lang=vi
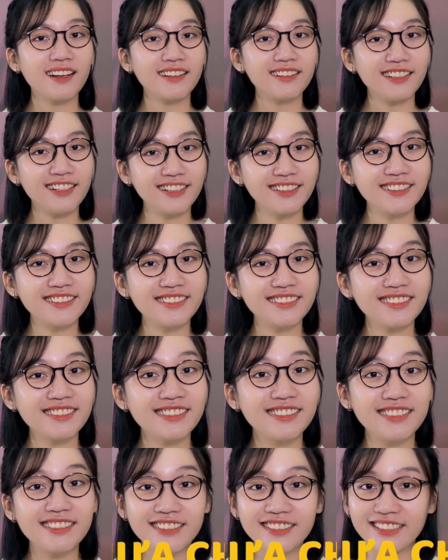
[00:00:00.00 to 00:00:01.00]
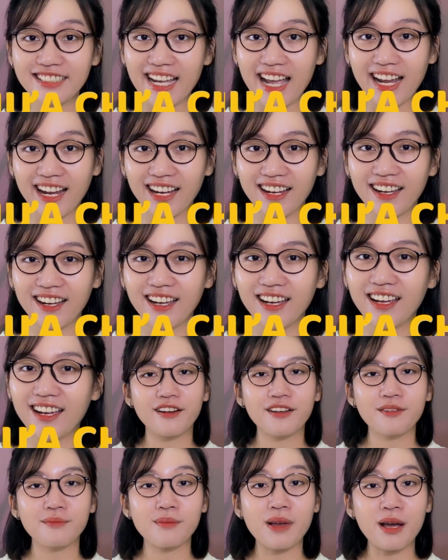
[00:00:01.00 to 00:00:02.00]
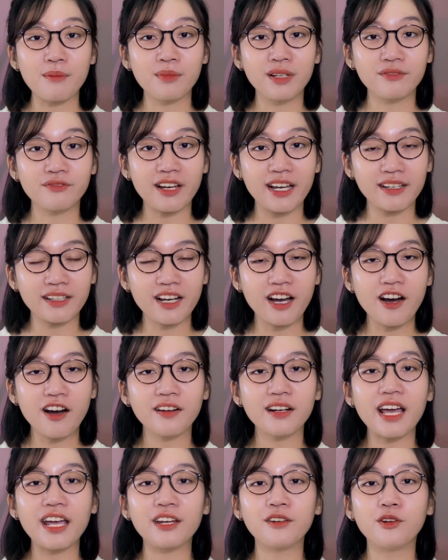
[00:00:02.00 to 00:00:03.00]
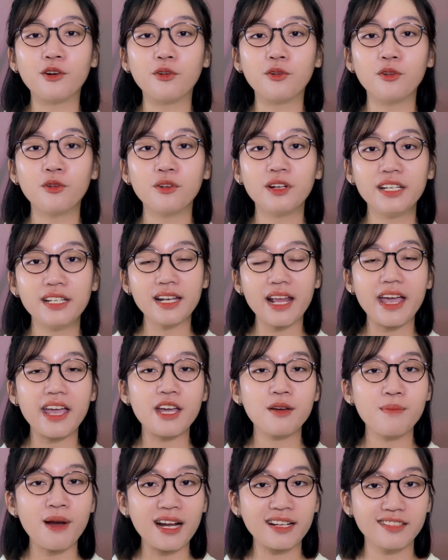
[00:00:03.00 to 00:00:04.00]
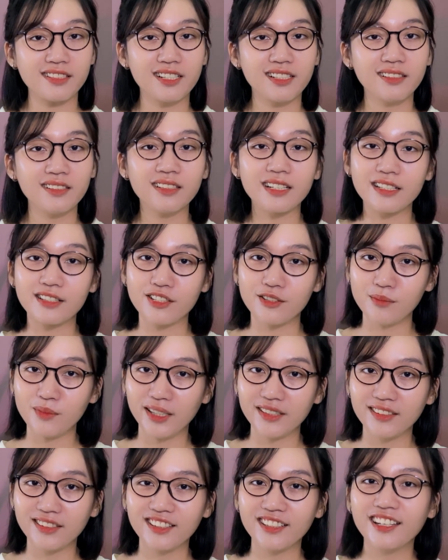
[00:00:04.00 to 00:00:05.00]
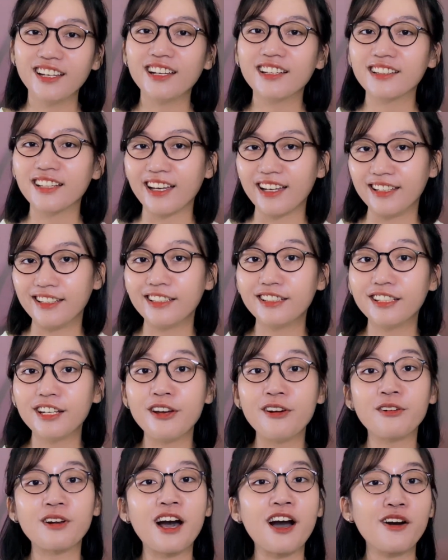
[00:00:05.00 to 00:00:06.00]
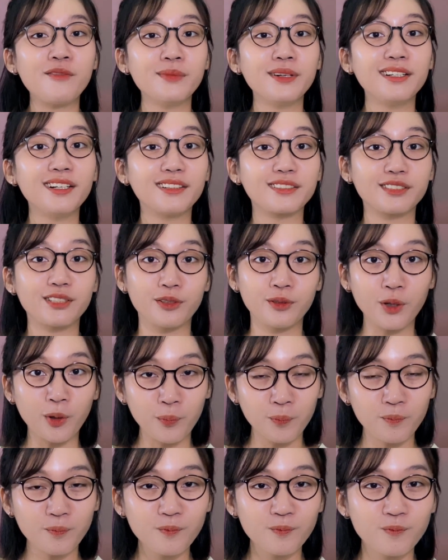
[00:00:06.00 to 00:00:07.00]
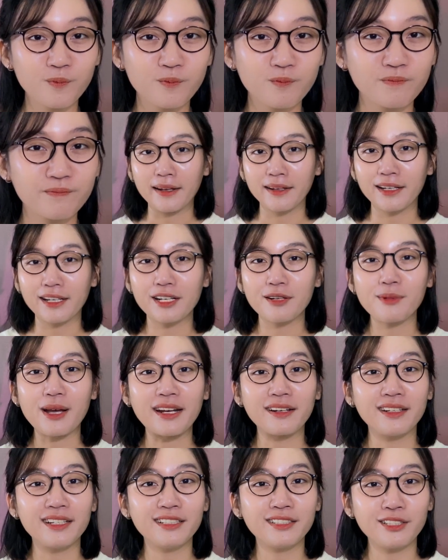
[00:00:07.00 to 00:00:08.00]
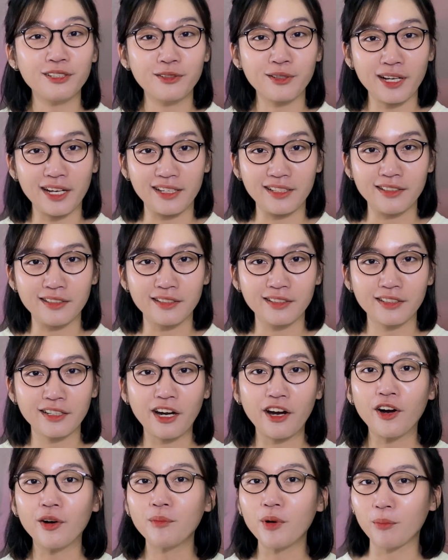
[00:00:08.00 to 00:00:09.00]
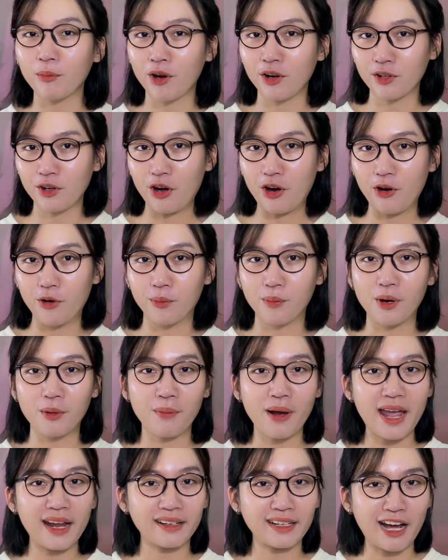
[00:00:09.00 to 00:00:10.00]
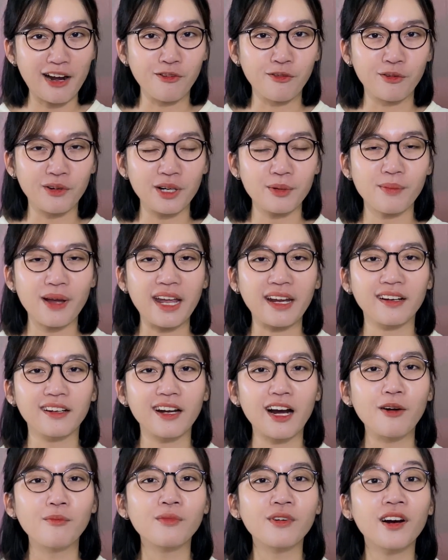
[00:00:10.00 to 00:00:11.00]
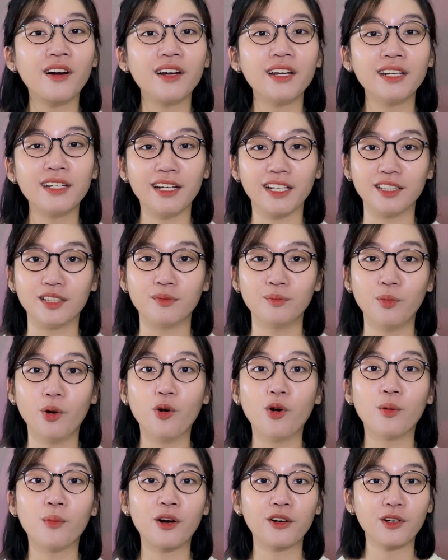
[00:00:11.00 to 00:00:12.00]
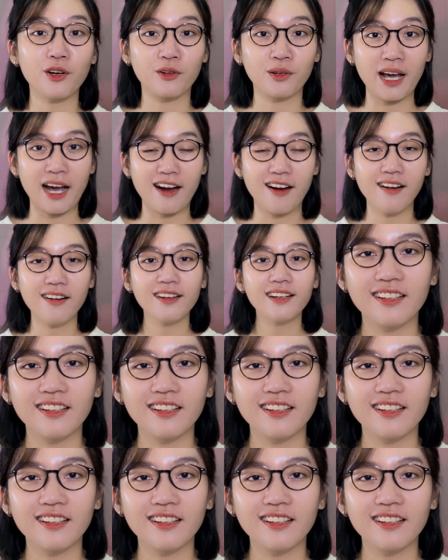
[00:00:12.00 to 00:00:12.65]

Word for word: nhưng chưa chắc mà mình phải có đầy đủ lẽ bằng chứng để chứng minh thì điều đó mới thực sự đúng khi các bạn đi siêu thị có một món đồ mà ban đầu các bạn không có ý định mua món đồ đó